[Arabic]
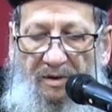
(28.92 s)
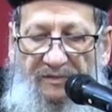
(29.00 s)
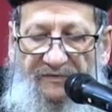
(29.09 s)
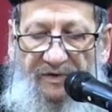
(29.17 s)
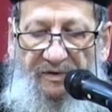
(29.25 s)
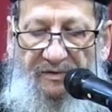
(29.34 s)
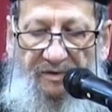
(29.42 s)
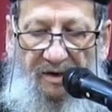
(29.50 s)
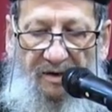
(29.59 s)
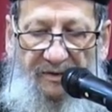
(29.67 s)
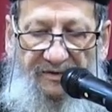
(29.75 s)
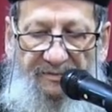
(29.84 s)
ازاي
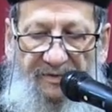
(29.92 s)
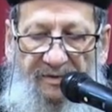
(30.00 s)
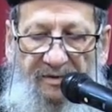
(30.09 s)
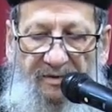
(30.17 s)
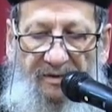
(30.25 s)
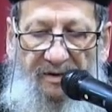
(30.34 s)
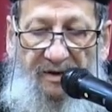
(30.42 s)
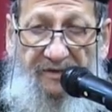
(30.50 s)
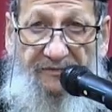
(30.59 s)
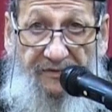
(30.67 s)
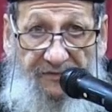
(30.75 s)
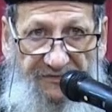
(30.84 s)
نتخلص من
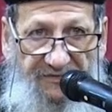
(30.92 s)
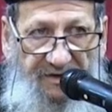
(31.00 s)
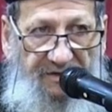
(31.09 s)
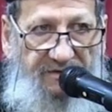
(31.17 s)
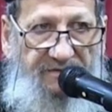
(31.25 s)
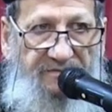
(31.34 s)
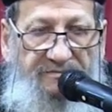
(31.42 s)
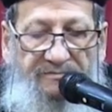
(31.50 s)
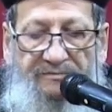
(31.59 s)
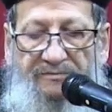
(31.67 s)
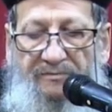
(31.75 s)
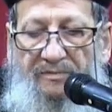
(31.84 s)
هذه الذات
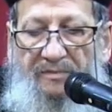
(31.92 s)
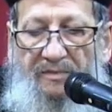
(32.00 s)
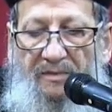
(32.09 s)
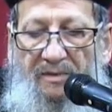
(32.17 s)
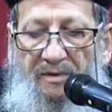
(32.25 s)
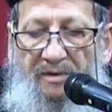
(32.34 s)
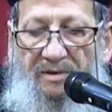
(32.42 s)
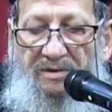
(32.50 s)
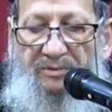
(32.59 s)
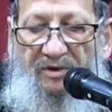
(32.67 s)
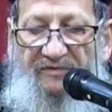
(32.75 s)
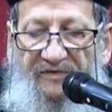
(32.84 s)

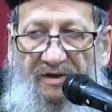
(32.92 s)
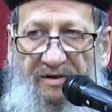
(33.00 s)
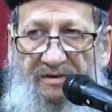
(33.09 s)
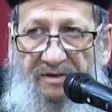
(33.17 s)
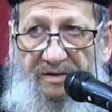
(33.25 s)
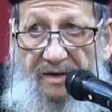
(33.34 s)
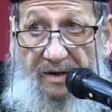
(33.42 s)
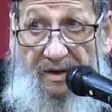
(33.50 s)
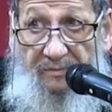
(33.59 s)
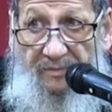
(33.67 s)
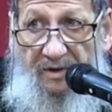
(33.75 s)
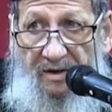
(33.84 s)
الاسبوع اللي فات
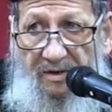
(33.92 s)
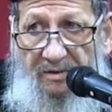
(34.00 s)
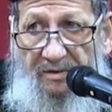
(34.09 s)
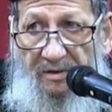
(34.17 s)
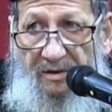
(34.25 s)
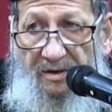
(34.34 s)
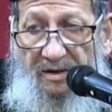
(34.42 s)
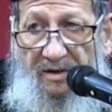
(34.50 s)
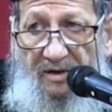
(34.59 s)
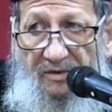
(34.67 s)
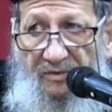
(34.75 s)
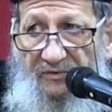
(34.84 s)
تكلمنا عن
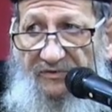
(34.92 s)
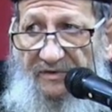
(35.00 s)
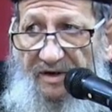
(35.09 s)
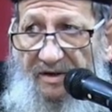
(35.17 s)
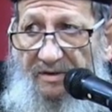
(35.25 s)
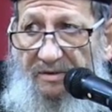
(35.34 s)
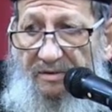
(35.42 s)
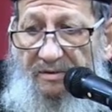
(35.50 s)
اللي عنده الذات